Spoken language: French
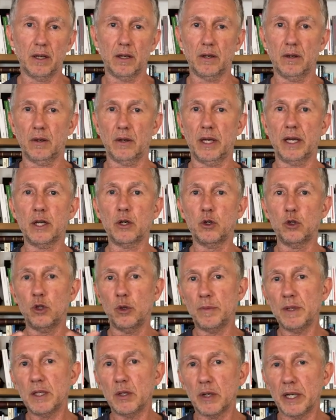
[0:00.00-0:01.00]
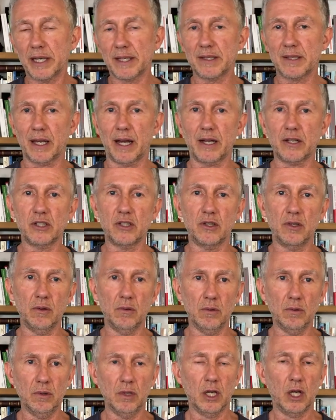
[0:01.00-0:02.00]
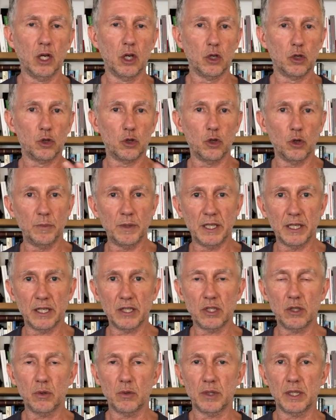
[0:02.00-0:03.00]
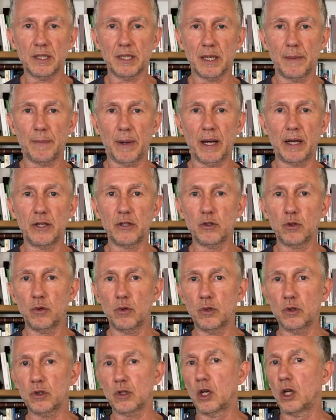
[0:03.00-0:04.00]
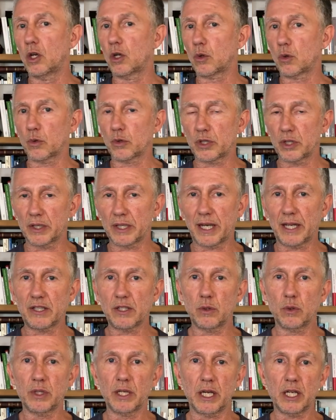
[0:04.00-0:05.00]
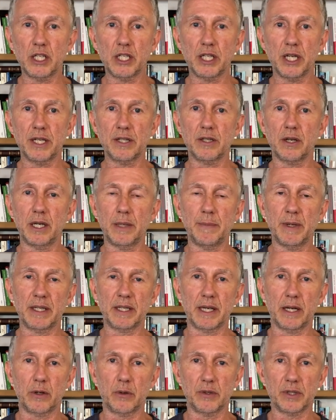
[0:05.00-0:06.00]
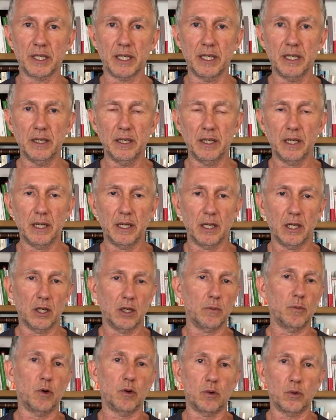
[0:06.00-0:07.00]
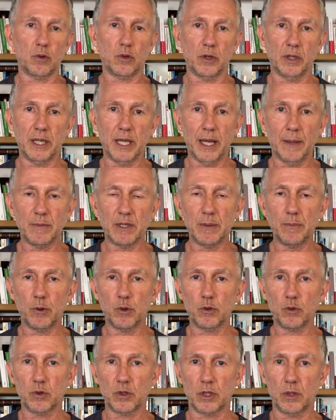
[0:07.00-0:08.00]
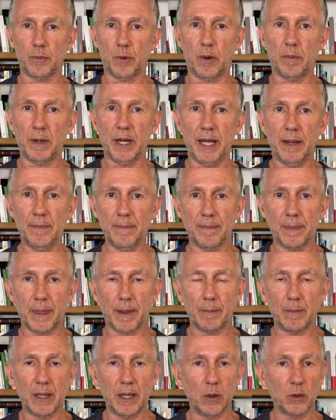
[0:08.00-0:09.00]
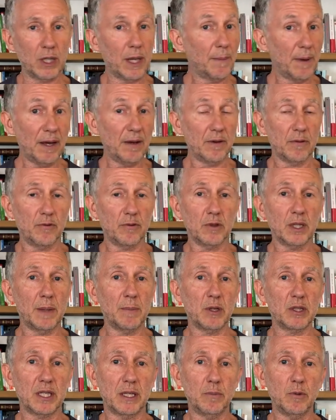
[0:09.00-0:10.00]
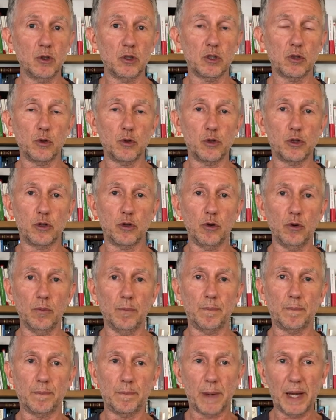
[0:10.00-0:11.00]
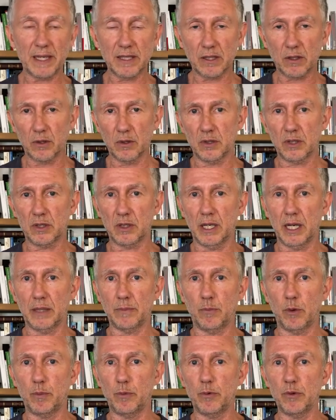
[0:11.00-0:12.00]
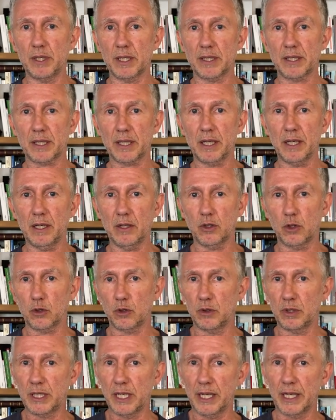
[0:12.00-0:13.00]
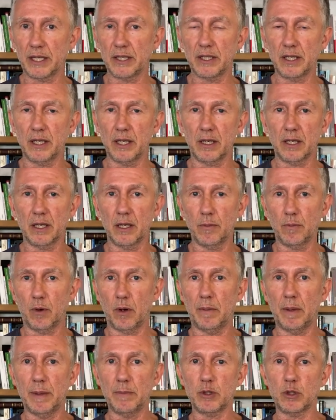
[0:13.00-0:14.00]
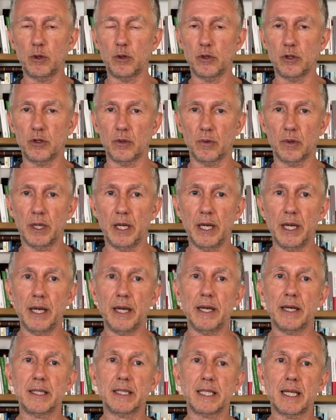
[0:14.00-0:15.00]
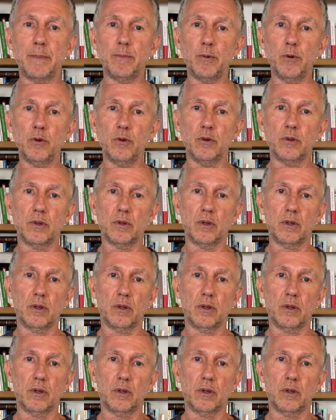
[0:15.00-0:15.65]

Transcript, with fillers: euh, économie de l'extraction, domination des uns par les autres, concentration des richesses dans les mains de quelques-uns. Bon, on connaît un petit peu tout ce problème, mais on n'a pas fondamentalement de solution parce que cela ne peut plus s'inscrire dans une dialectique problème-solution. Ça peut